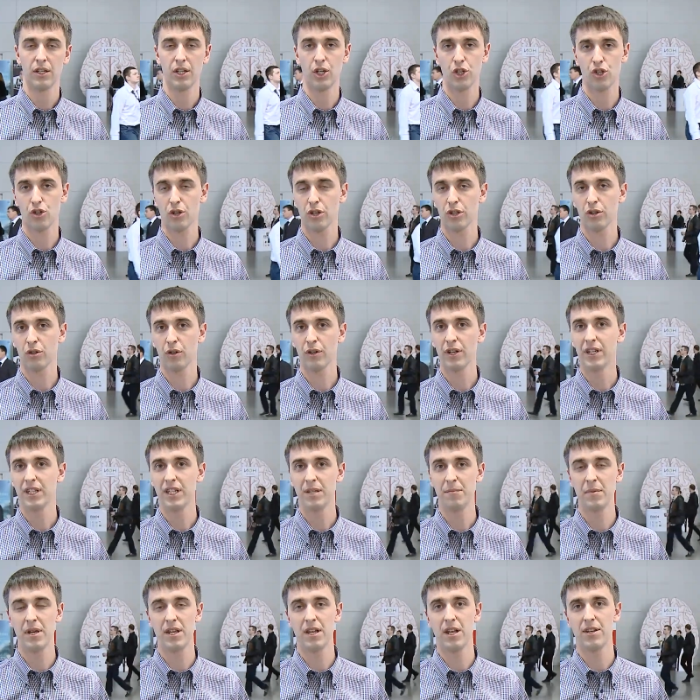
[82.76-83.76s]
Еще одной
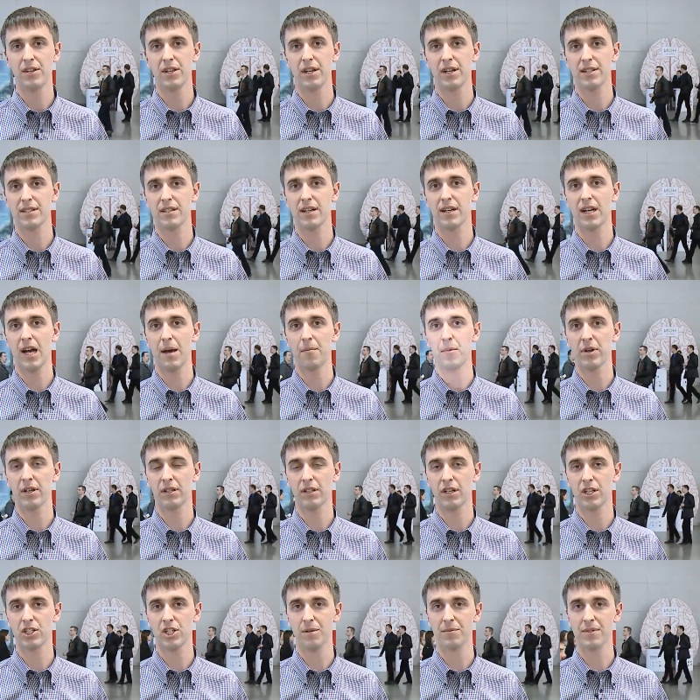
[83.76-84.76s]
не менее интересной
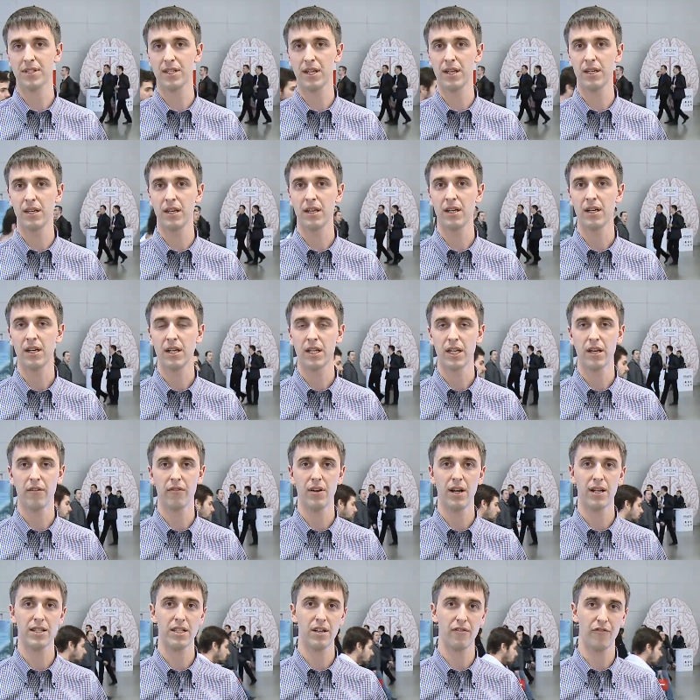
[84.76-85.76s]
камерой на нашем стенде
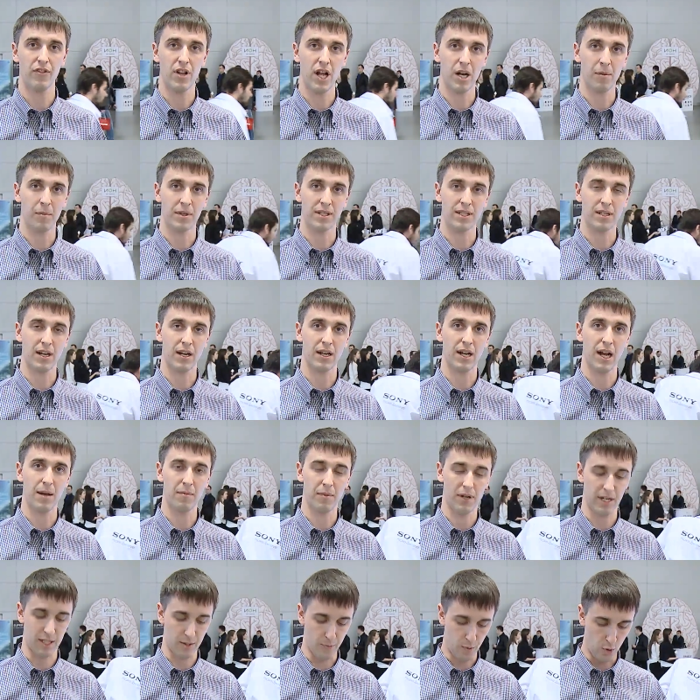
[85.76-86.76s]
является флагманская
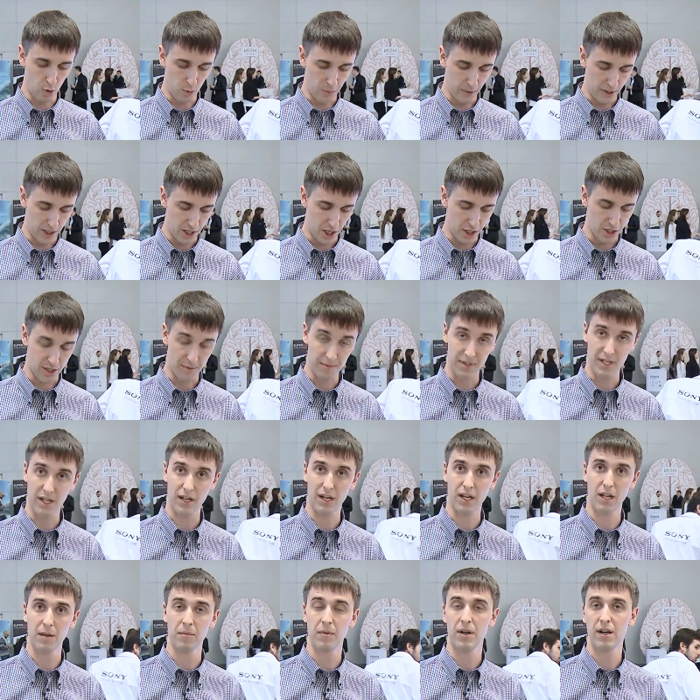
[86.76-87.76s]
камера с полупрозрачным
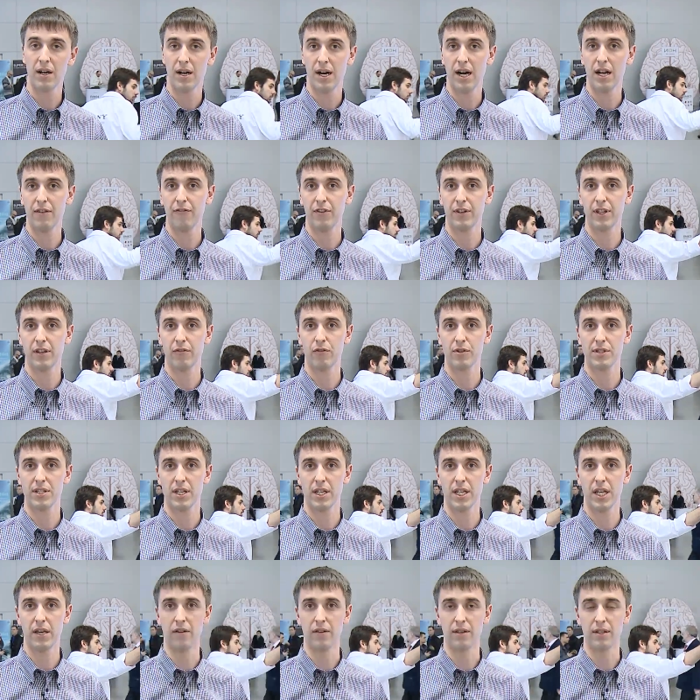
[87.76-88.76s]
зеркалом Alpha
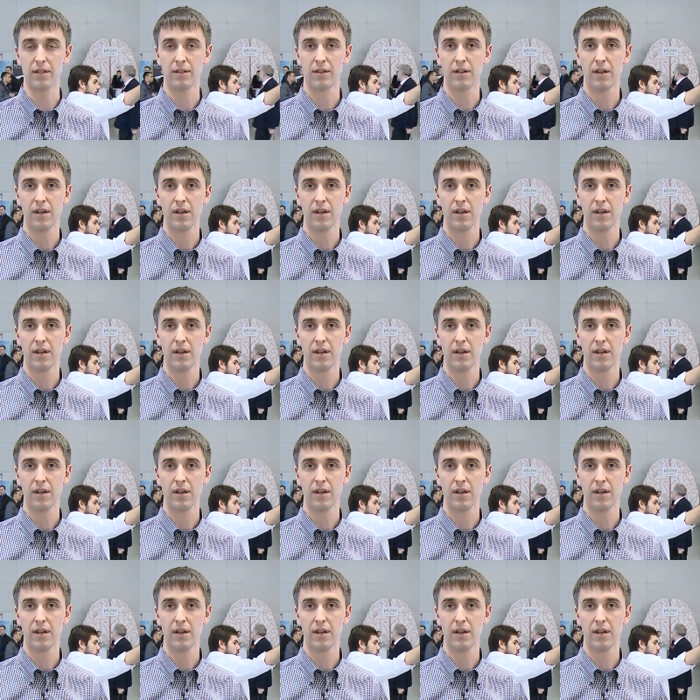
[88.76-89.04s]
99.